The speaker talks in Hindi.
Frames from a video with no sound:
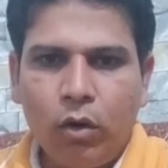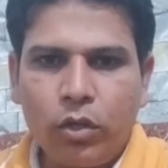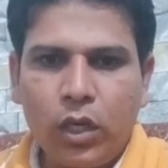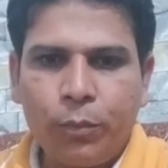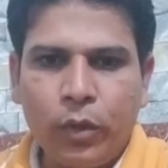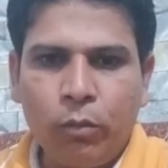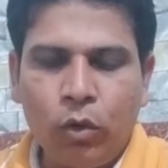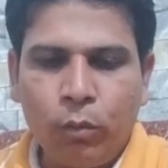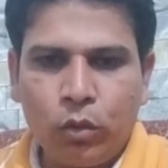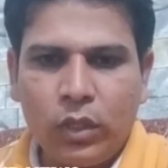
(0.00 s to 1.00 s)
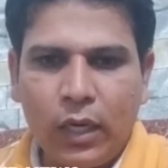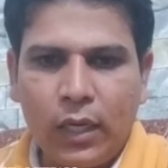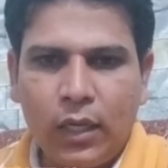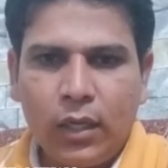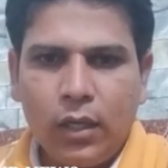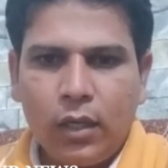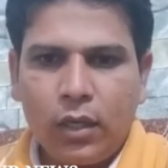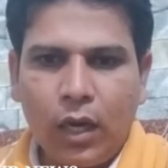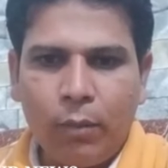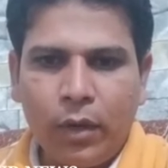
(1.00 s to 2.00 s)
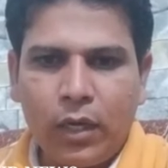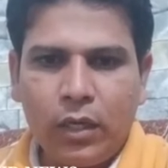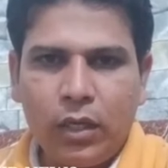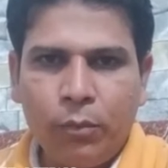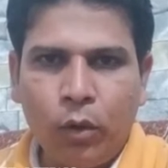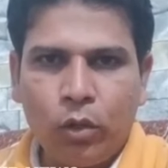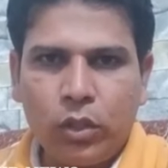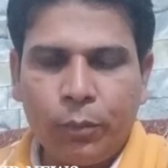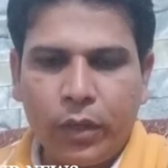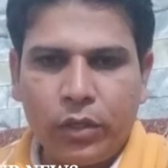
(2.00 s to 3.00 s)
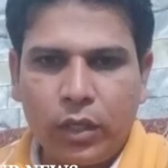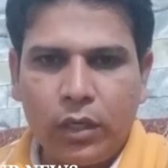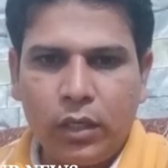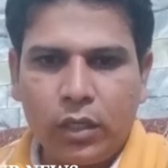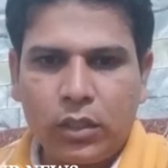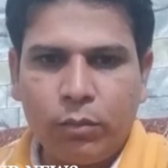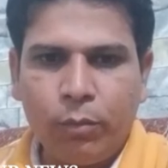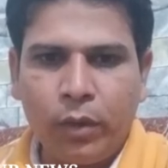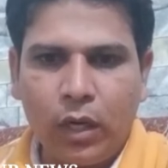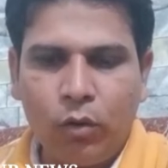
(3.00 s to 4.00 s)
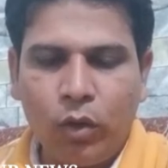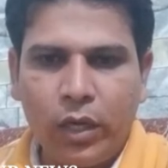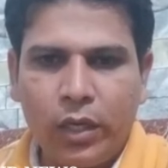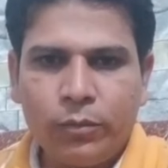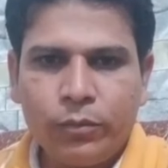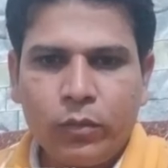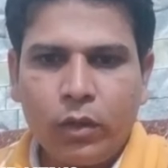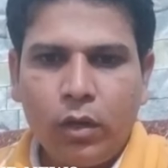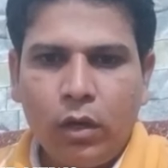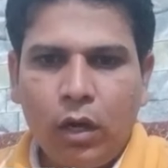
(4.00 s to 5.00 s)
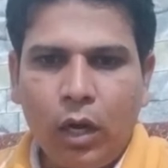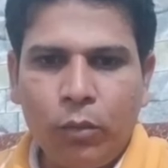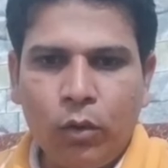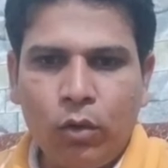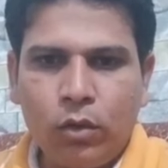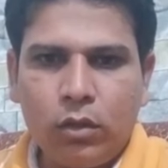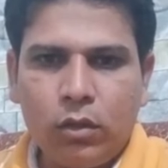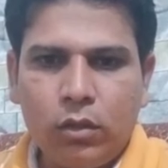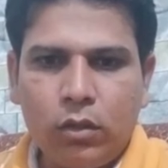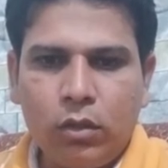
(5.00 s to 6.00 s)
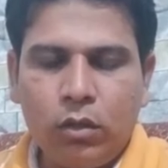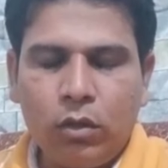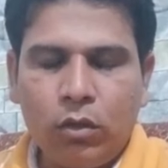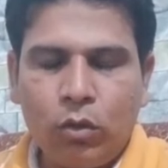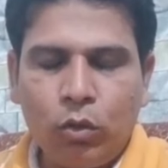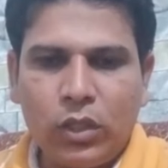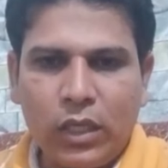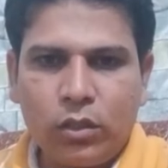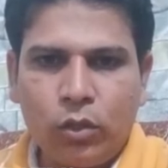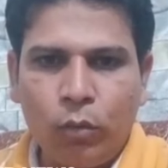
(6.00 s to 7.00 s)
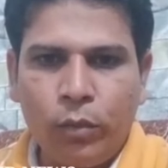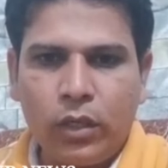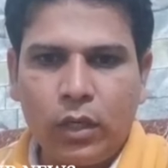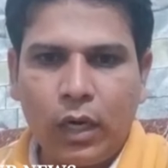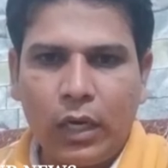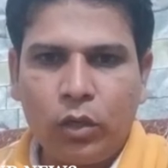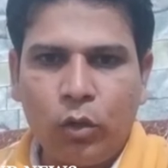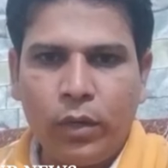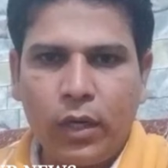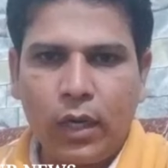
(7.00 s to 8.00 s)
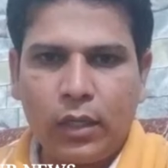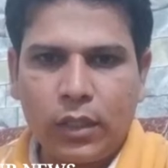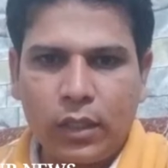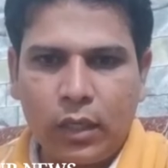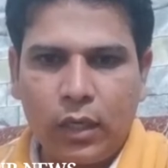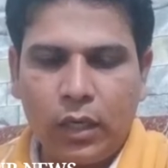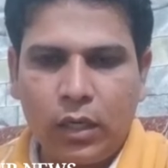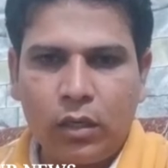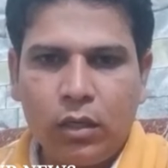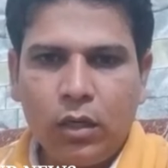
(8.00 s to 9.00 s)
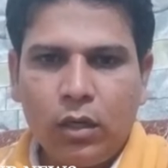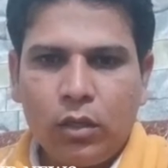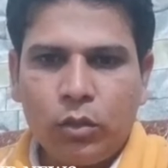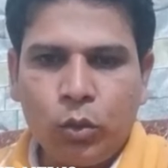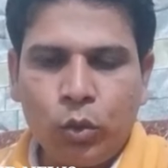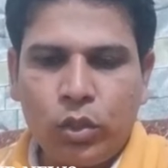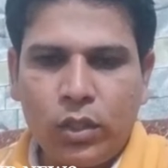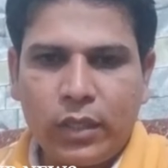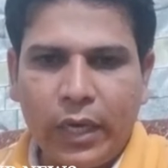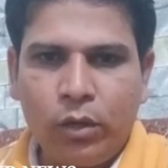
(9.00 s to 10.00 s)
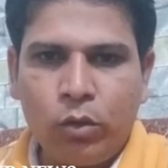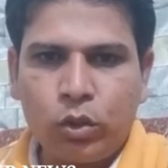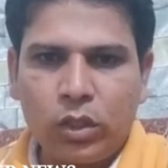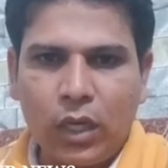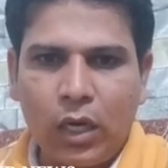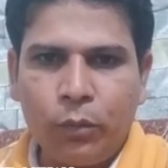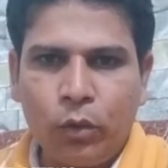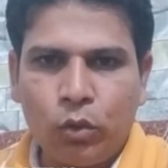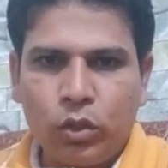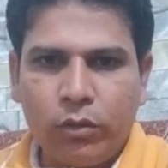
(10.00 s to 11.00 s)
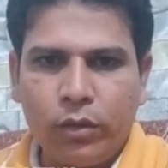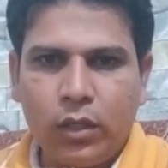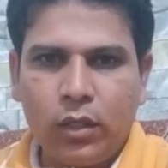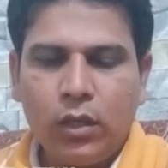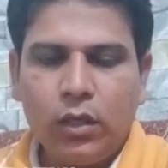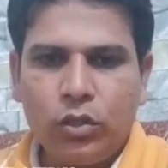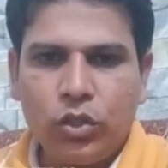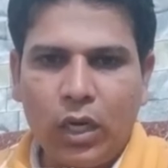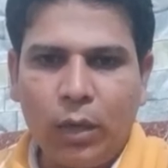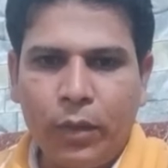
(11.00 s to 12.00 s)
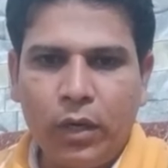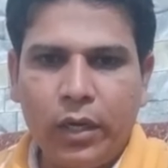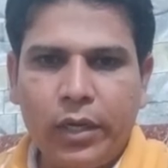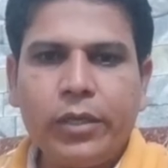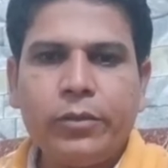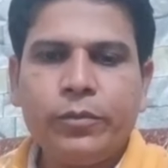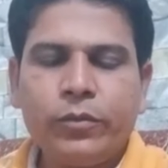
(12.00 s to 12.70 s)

और ये एक प्रमुख मुद्दा है कि हमारे लिए बहुत ही परेशानी का सबब बना हुआ है हम लोग को 10 किलोमीटर 8 किलोमीटर का चक्कर लेकर दूसरी साइड को ततारपुर होते हुए जाना पड़ रहा है